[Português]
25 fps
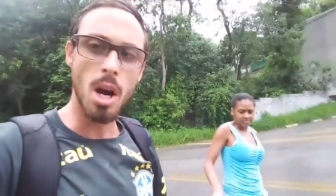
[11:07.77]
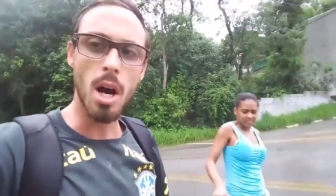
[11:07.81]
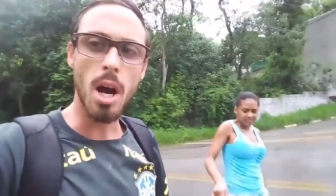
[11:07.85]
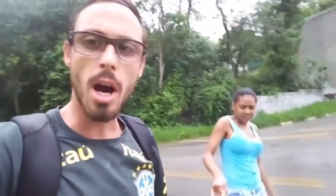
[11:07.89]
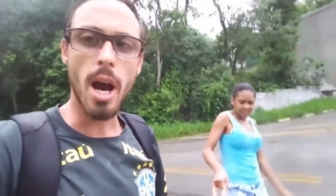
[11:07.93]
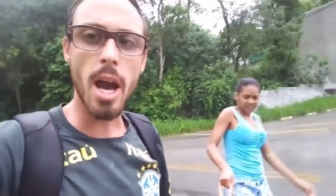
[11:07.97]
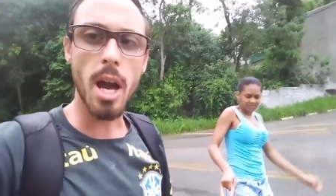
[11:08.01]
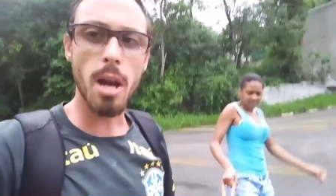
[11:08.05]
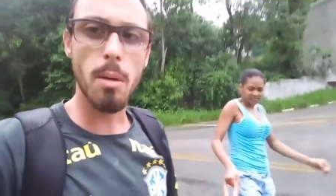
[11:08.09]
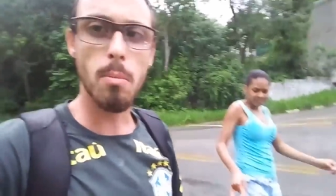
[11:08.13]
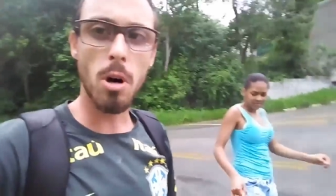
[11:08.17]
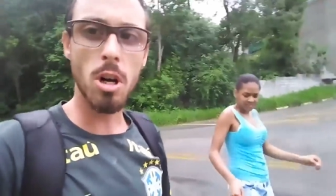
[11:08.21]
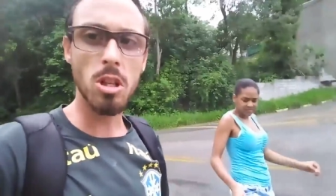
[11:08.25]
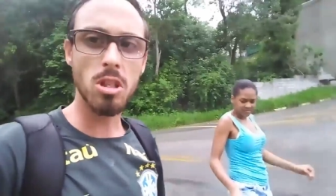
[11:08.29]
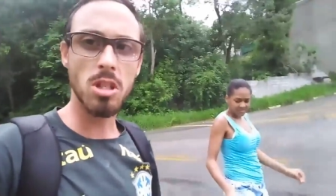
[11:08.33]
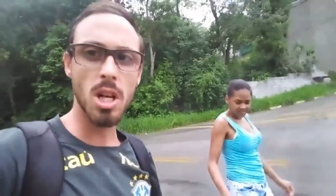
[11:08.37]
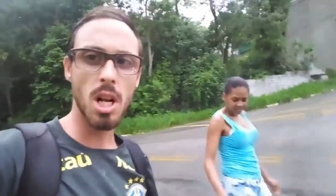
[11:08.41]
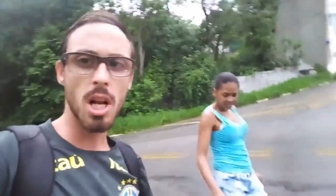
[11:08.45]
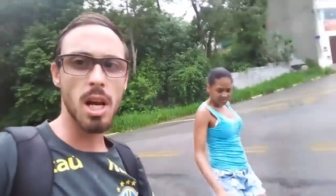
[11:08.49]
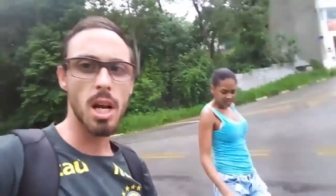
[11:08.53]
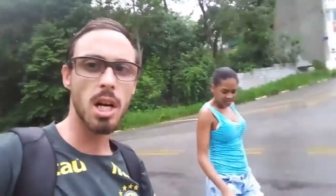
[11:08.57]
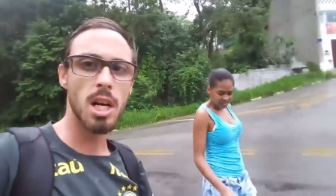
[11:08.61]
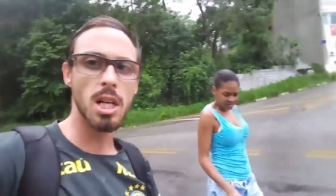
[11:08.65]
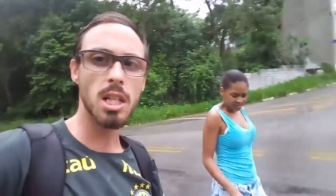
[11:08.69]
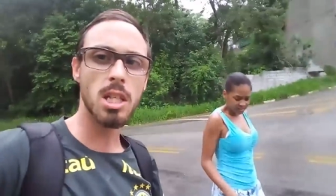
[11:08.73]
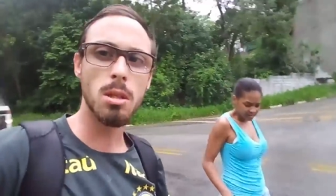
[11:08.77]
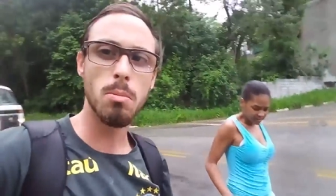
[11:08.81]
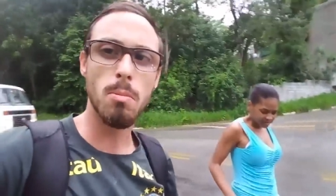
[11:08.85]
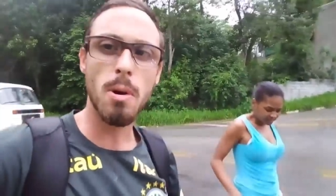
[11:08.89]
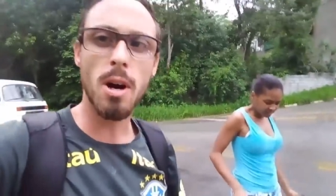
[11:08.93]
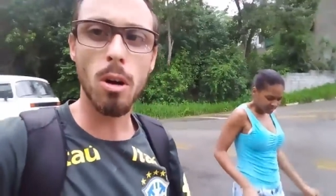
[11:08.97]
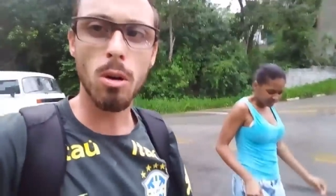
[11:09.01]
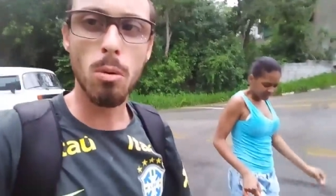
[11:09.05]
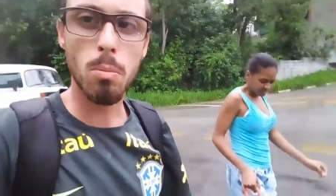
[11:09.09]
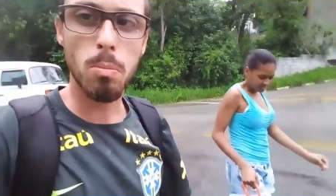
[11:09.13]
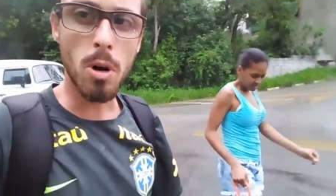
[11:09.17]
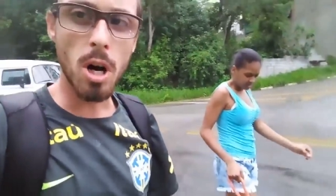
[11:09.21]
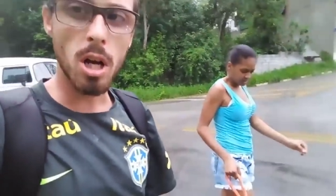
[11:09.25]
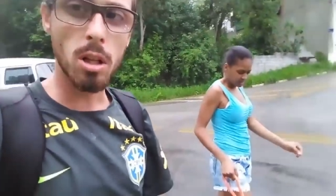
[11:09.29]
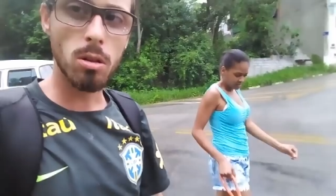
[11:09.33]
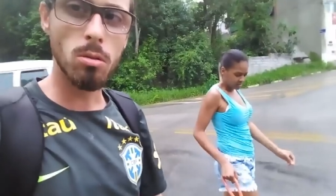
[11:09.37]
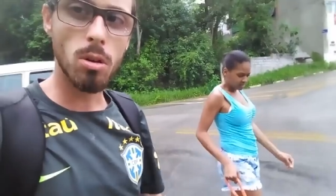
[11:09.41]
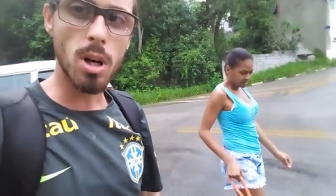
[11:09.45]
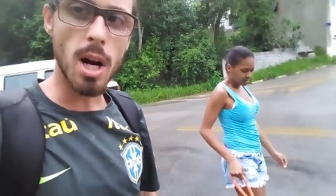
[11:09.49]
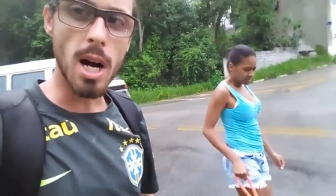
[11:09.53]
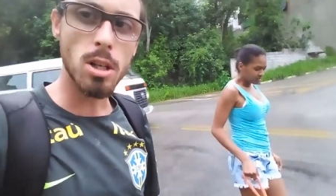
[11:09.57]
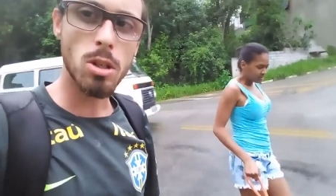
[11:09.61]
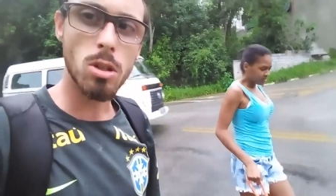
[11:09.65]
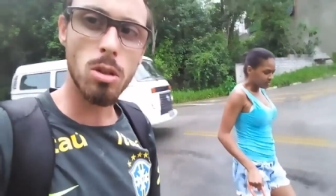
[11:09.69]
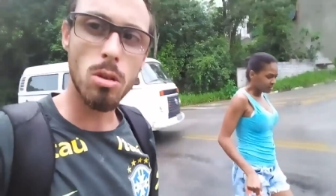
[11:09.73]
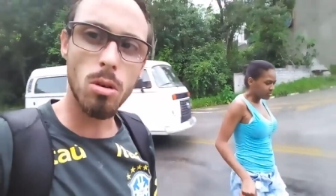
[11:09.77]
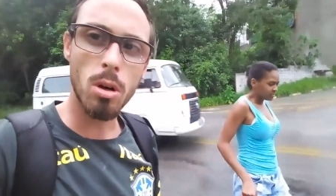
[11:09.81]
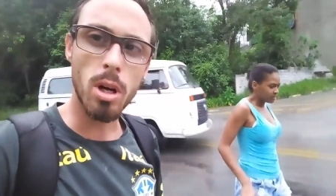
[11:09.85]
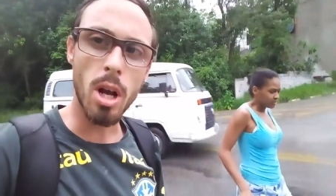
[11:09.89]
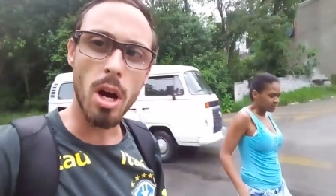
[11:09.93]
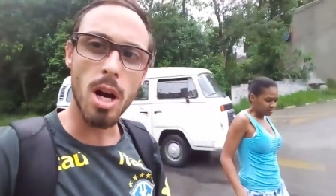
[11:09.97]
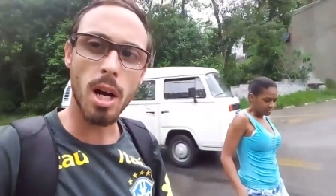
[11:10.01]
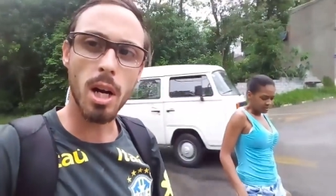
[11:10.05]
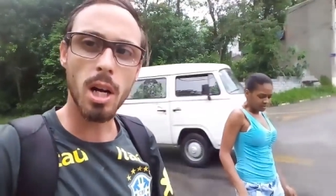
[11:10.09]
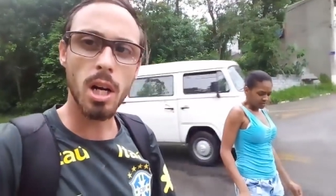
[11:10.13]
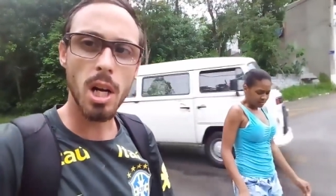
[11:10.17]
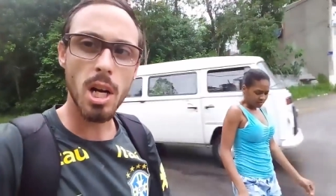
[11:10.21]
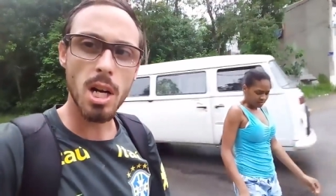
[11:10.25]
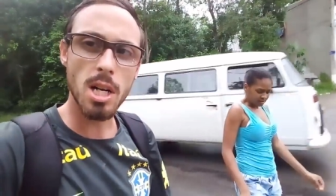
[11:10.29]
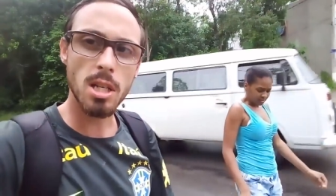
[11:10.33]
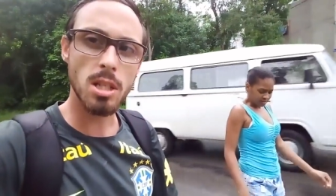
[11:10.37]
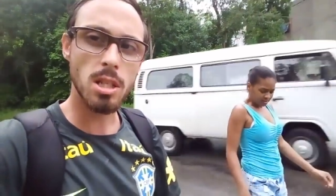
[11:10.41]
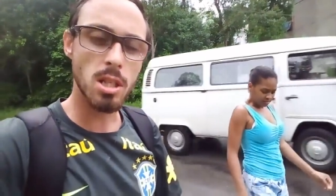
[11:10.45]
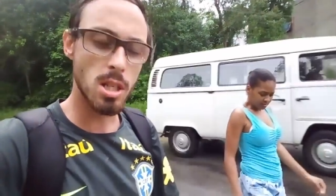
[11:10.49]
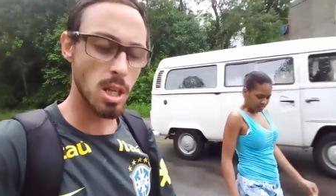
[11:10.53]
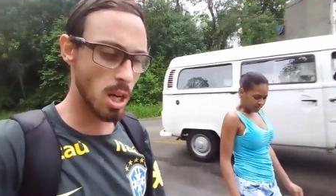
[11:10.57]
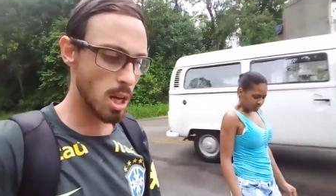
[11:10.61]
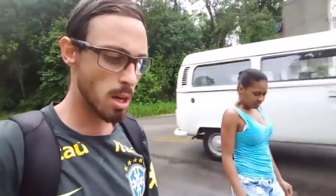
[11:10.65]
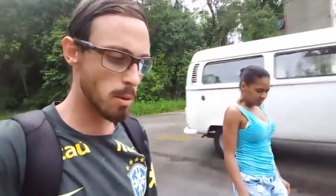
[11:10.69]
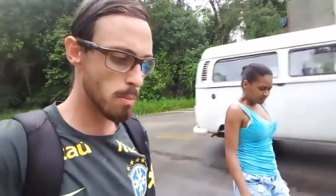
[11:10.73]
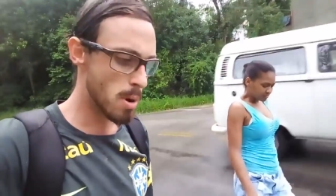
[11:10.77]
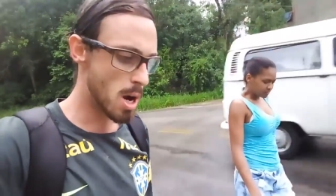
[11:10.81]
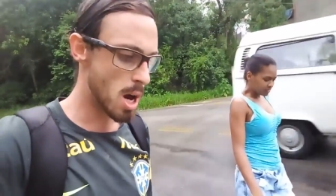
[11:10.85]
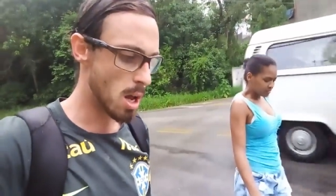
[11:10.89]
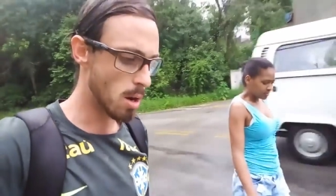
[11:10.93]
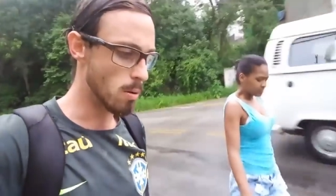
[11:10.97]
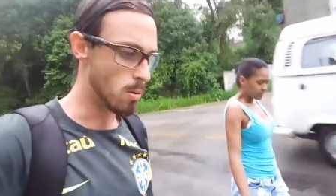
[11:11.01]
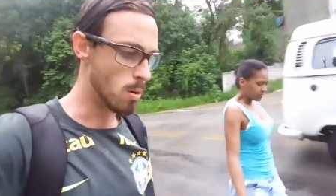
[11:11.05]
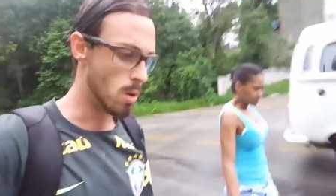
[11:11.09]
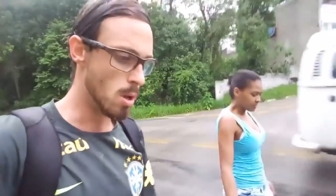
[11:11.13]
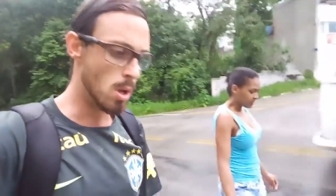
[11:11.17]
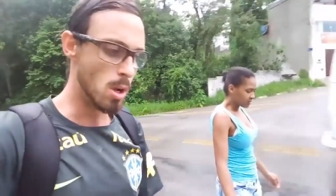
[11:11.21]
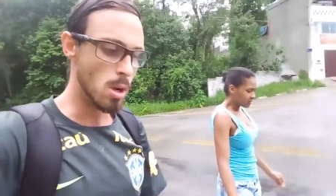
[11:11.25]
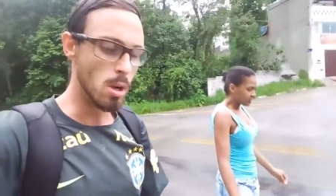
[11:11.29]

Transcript: Aí, mó deselegante esse bagulho por causa de um cachorro que é uma criancinha, hein, mano.